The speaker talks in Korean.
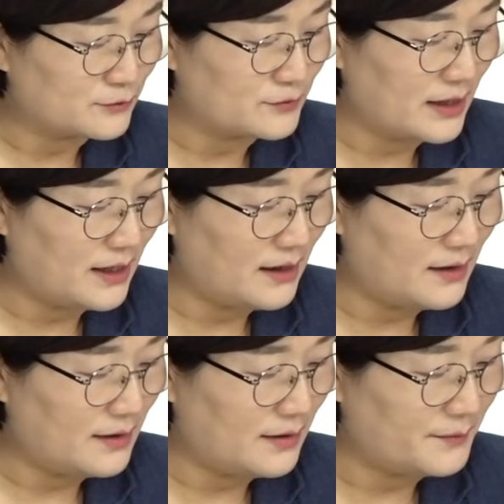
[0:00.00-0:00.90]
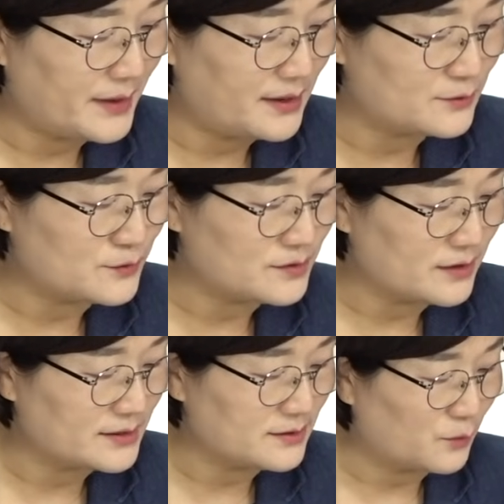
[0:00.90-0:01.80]
국감에
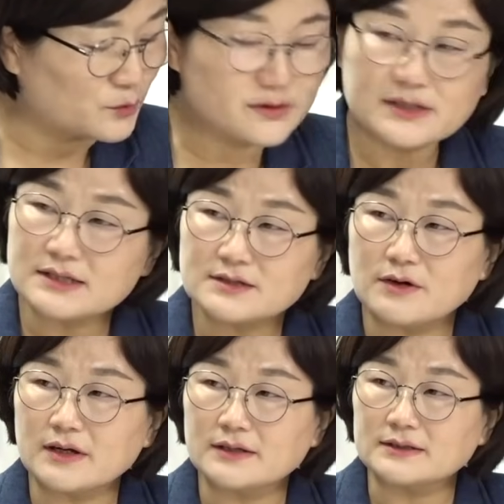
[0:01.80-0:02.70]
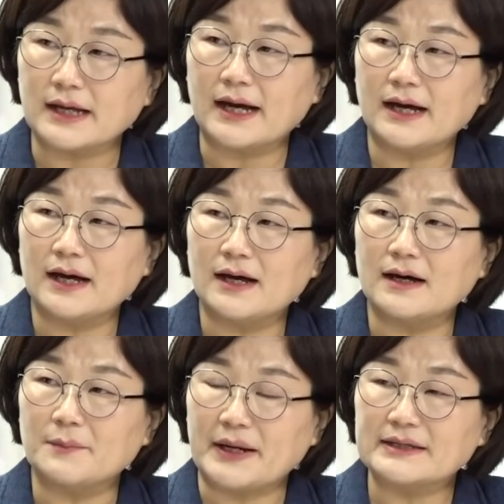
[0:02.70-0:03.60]
출석해서 모든 사실관계를 다
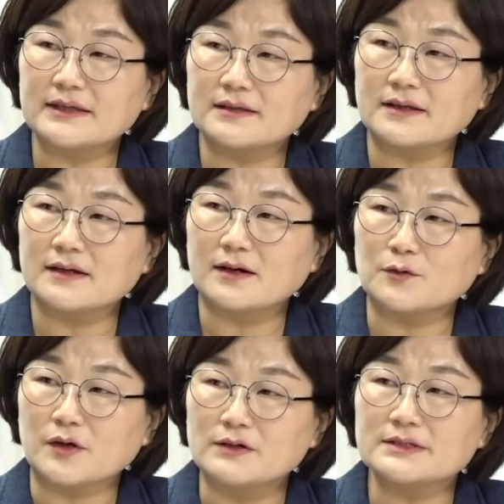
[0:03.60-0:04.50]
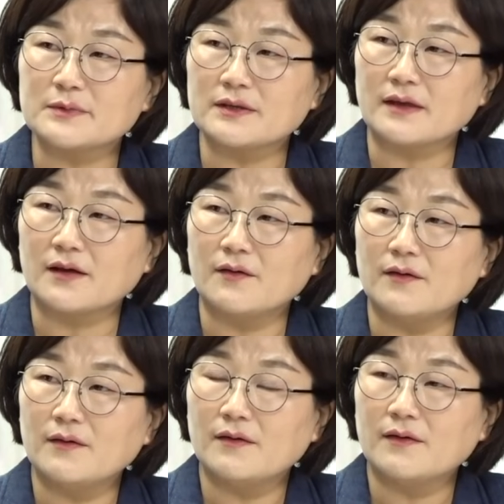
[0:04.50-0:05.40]
아, 밝히겠다라고 결심했네요.
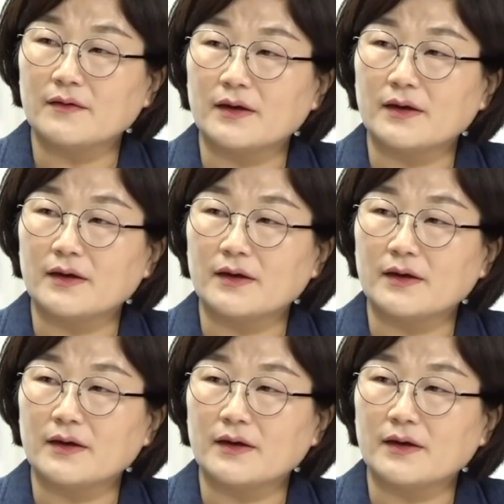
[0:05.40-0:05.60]
맞습니다.